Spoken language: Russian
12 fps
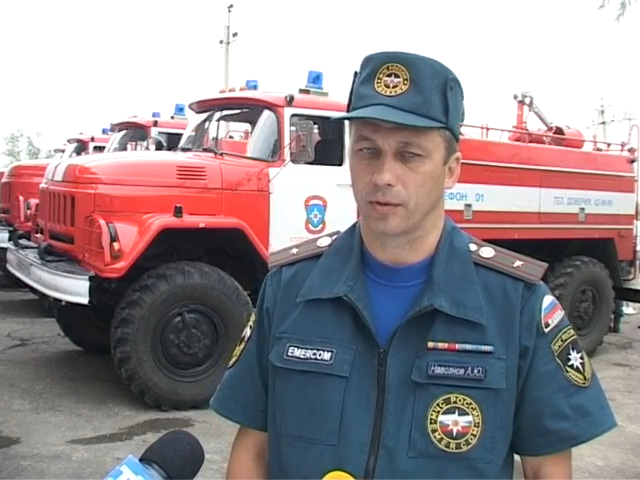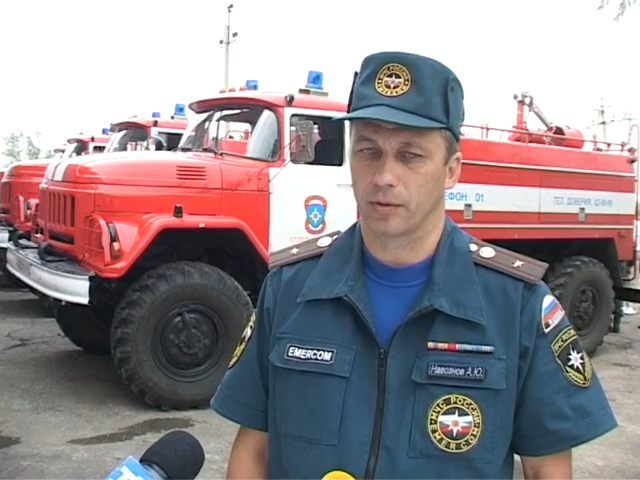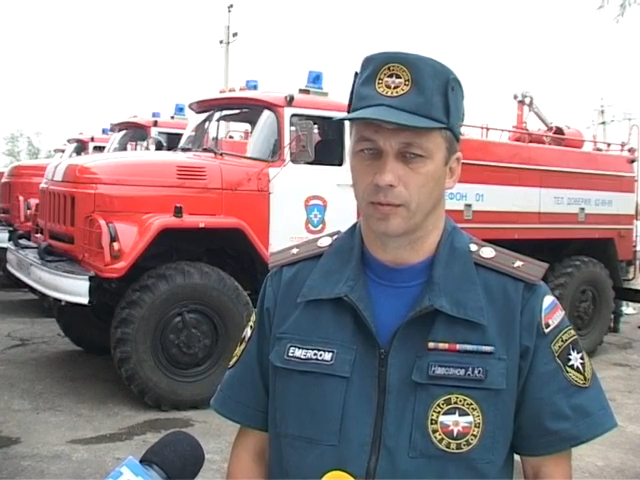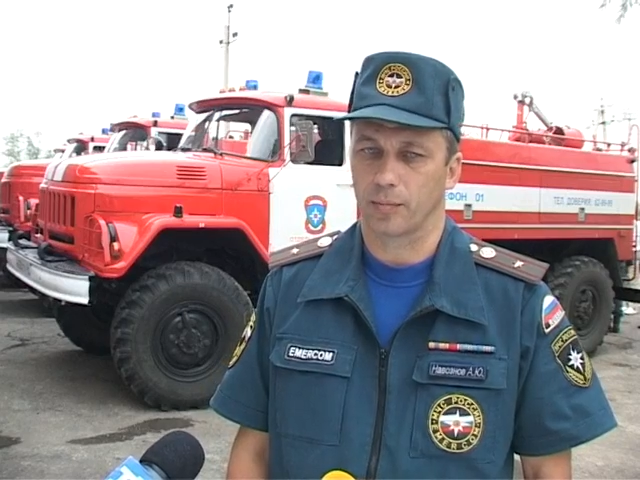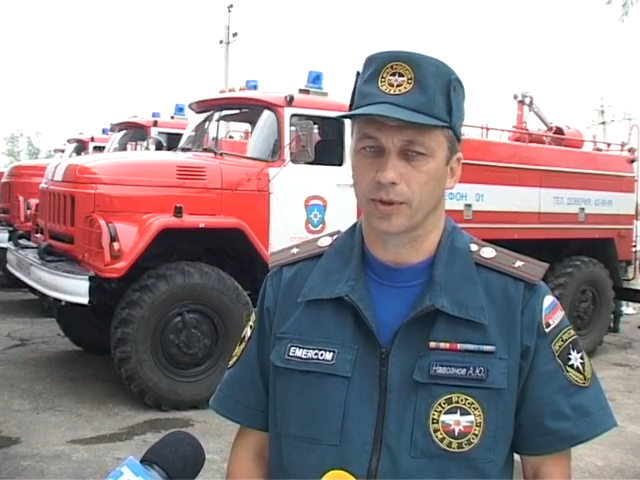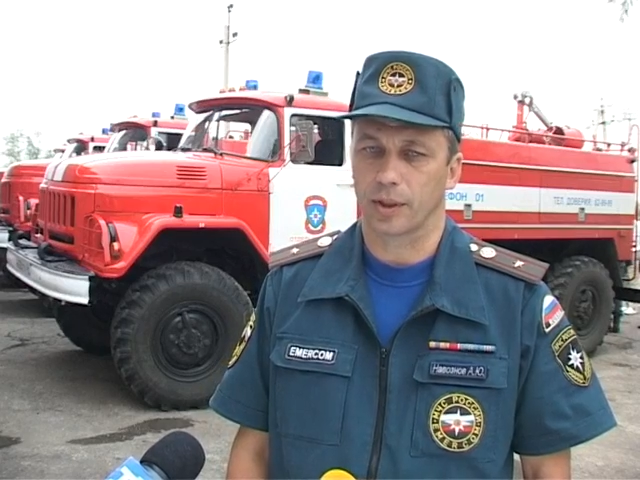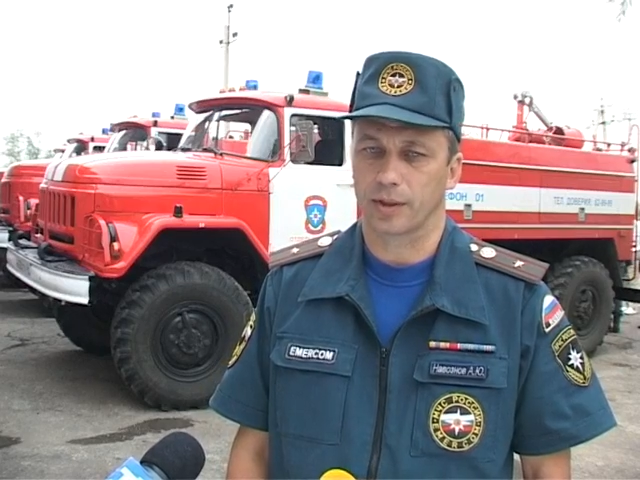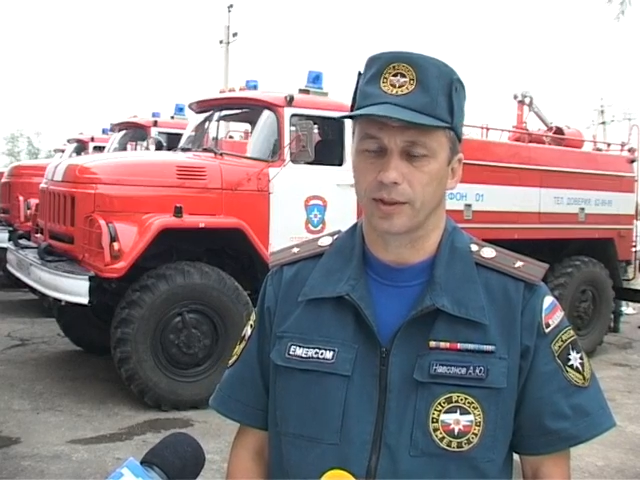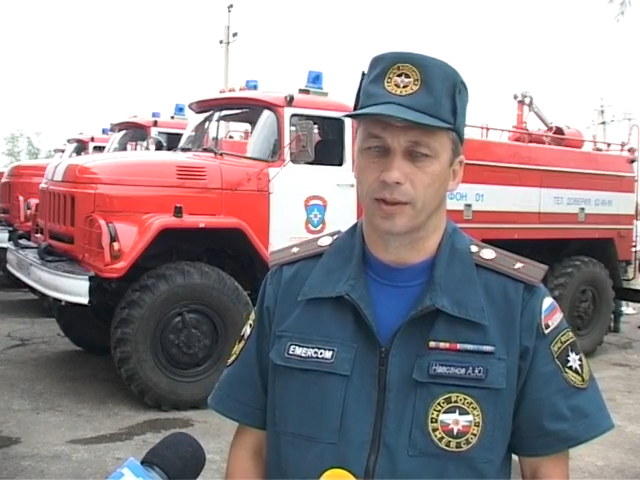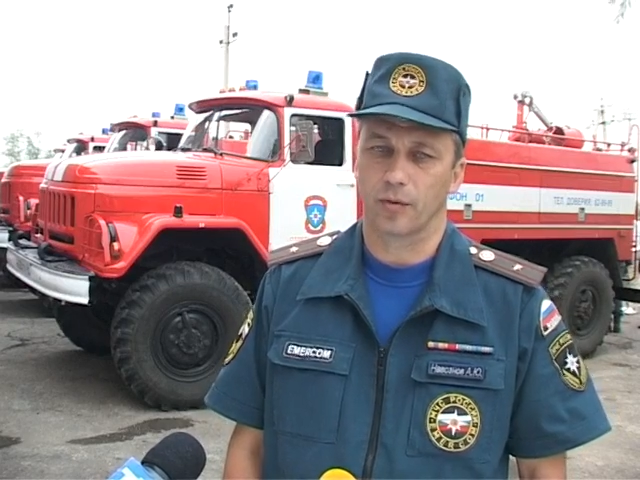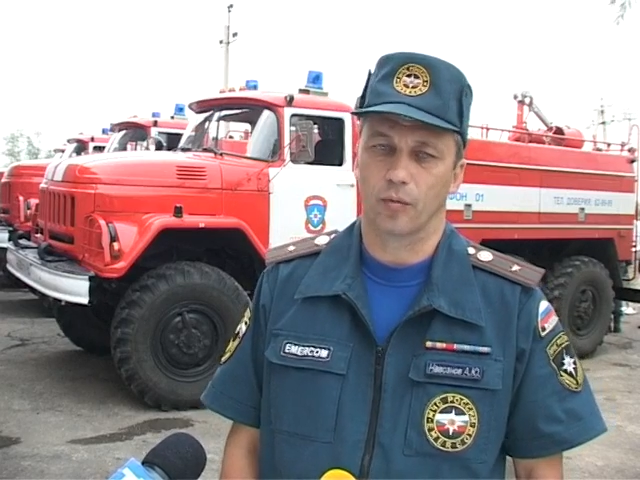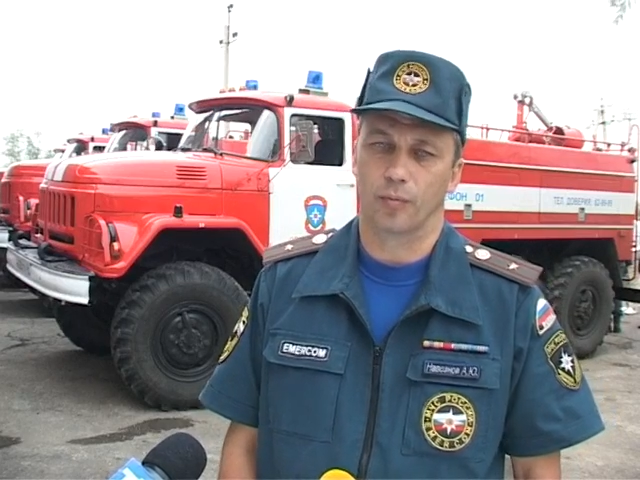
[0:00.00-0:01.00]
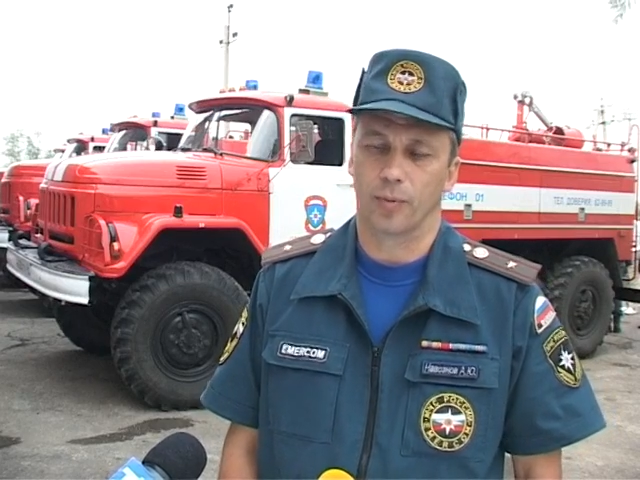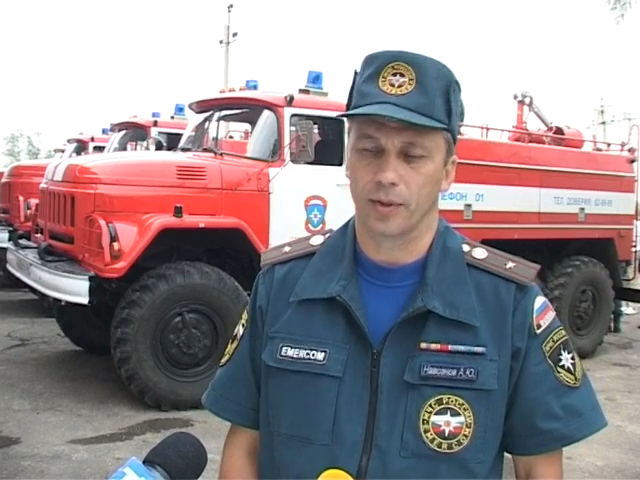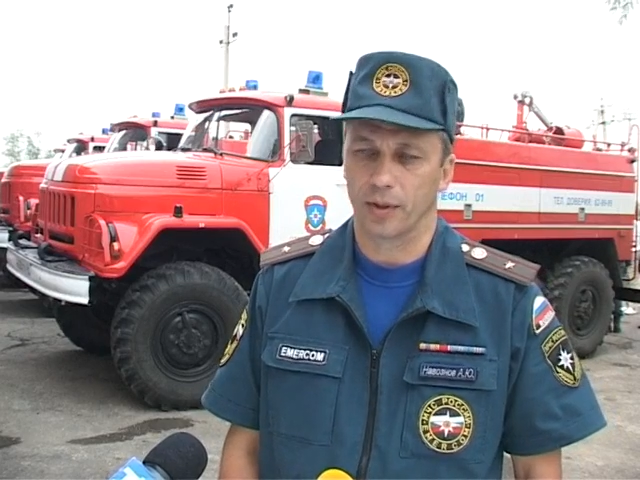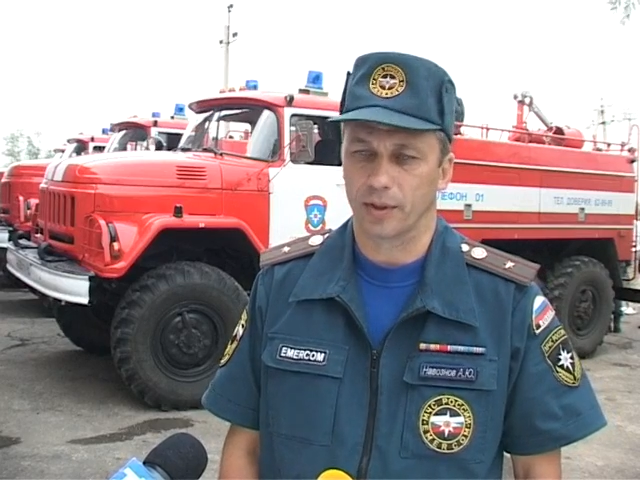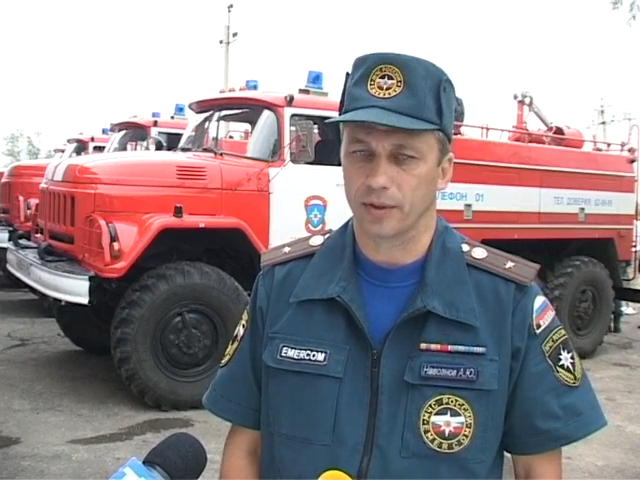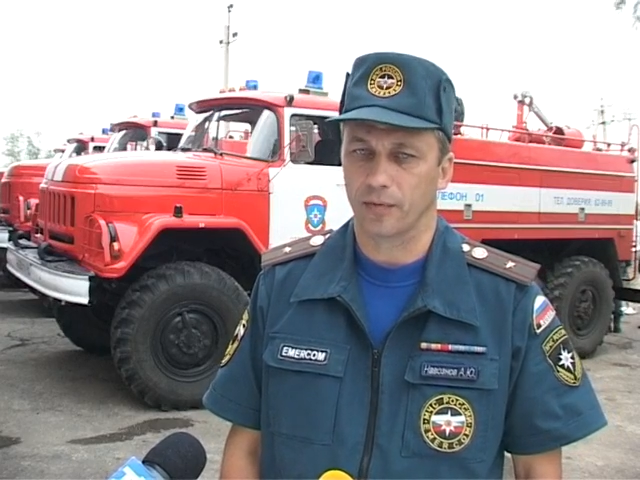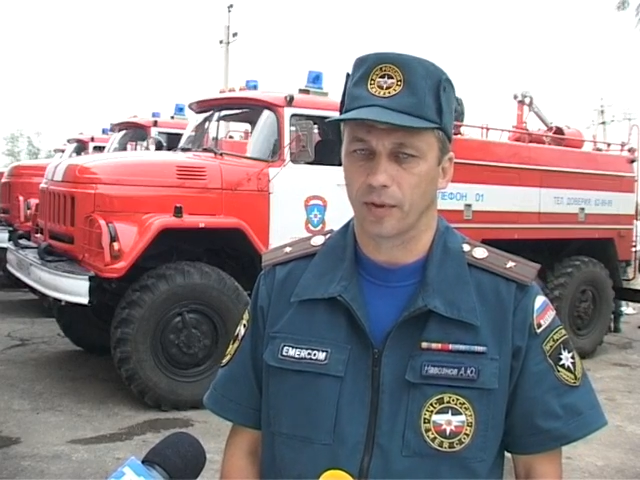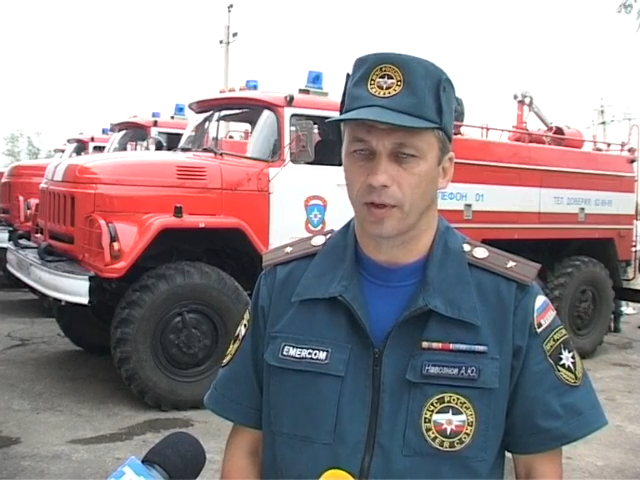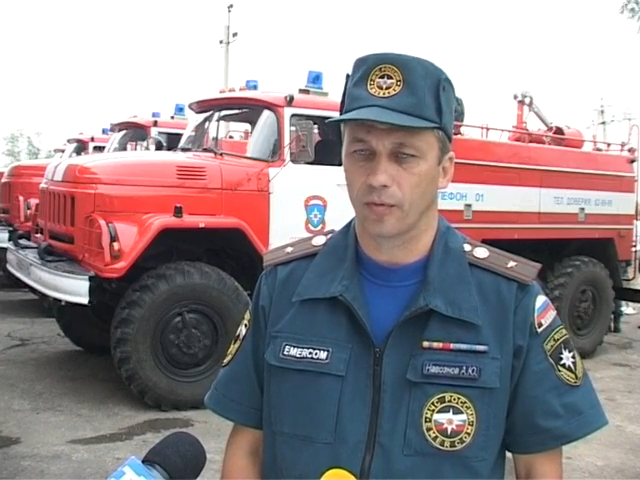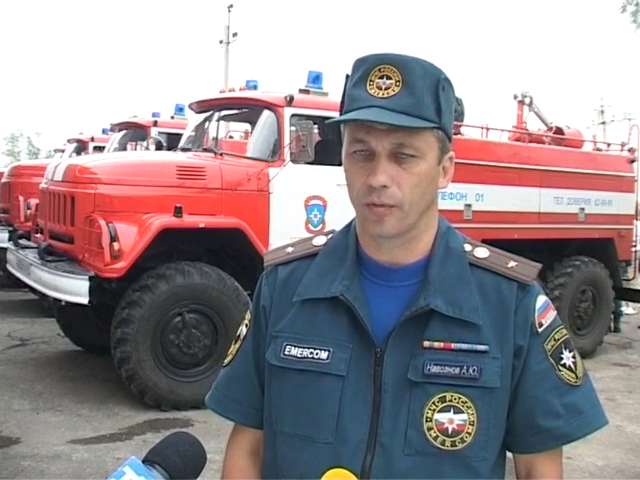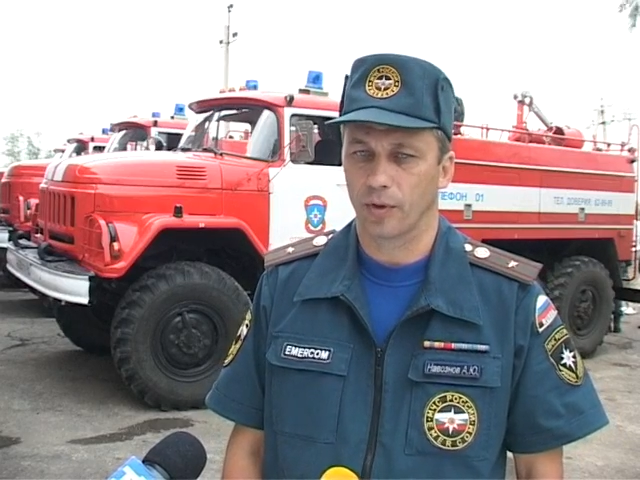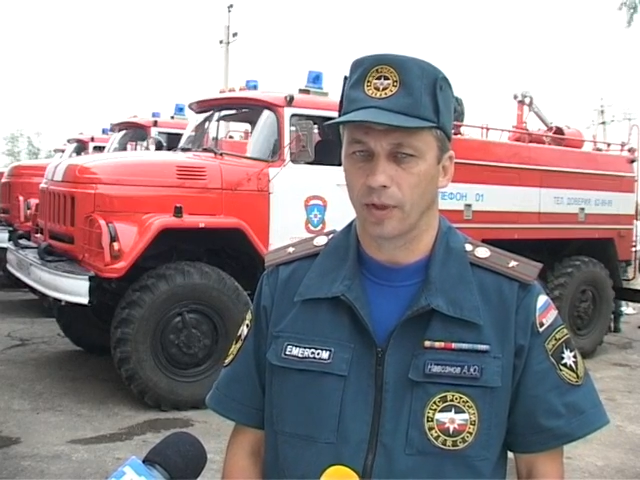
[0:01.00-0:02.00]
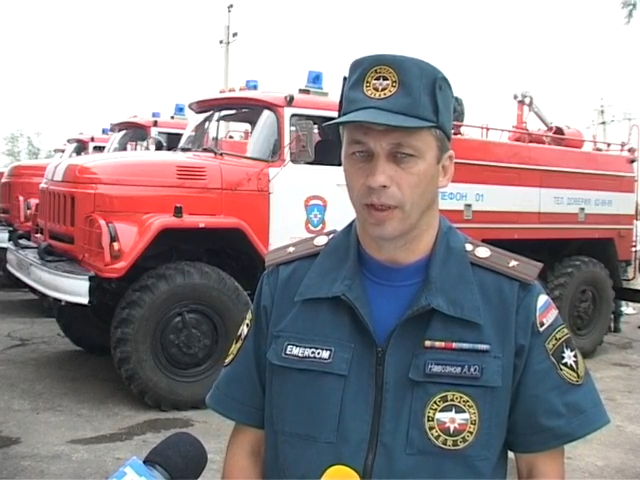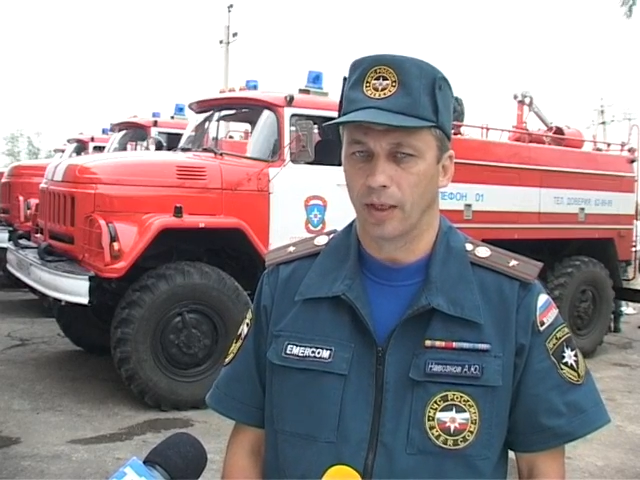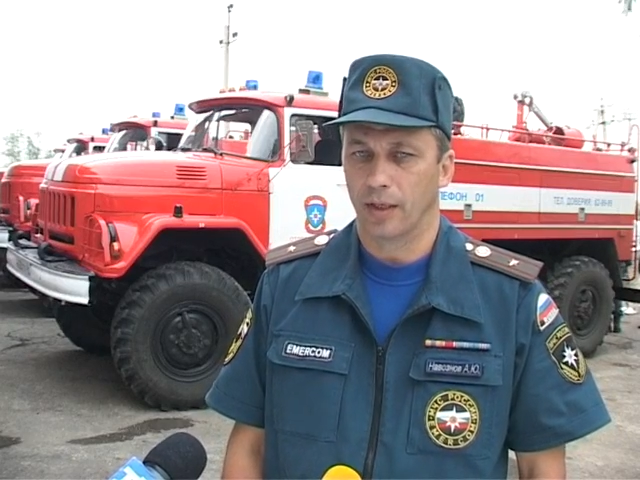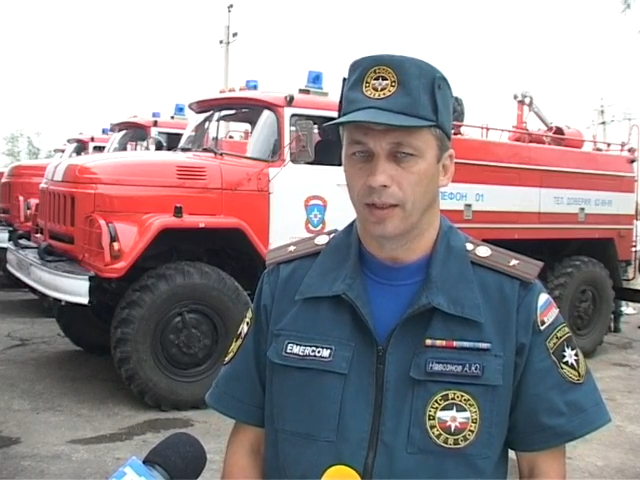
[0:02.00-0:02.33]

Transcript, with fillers: э, пожар с низового поднялся на верховой